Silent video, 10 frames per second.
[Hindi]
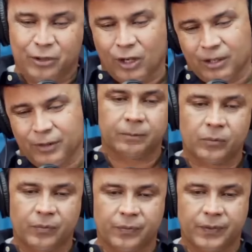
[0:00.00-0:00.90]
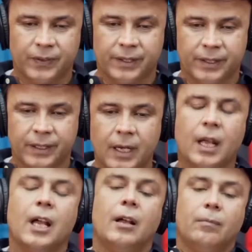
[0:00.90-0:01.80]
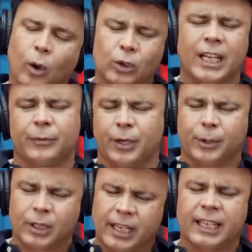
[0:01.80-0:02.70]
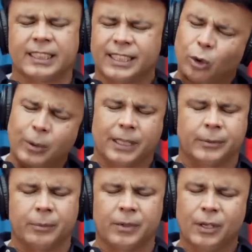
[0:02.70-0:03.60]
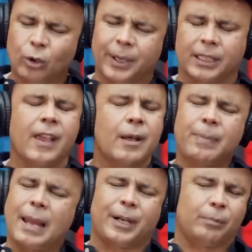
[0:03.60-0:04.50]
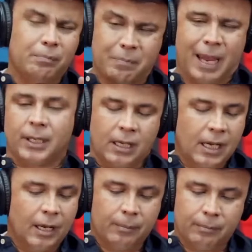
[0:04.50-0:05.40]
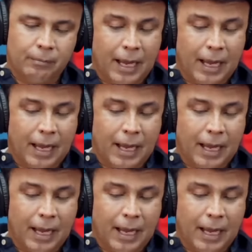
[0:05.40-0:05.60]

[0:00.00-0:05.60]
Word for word: दिस इज रॉन्ग नंबर गधे के बच्चे होता है कभी कभी धक्के लगते हैं कोई बात नहीं बाय मैडम